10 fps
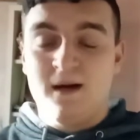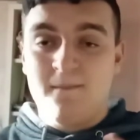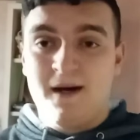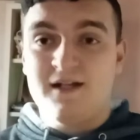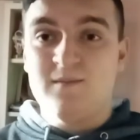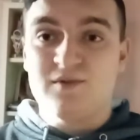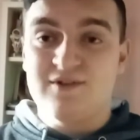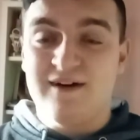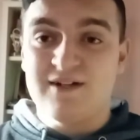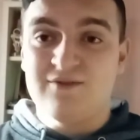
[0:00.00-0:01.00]
ma ha
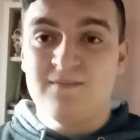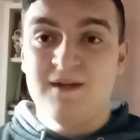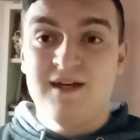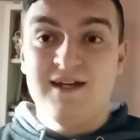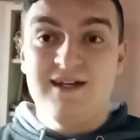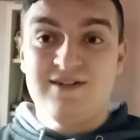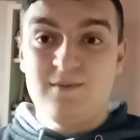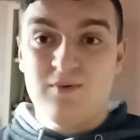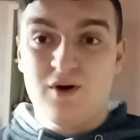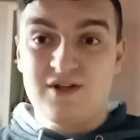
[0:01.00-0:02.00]
dimostrato che, si
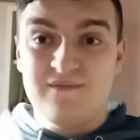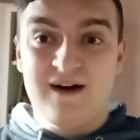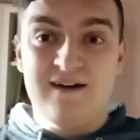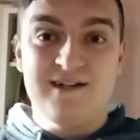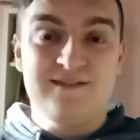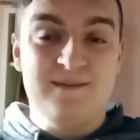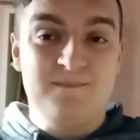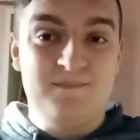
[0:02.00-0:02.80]
può arrivare tra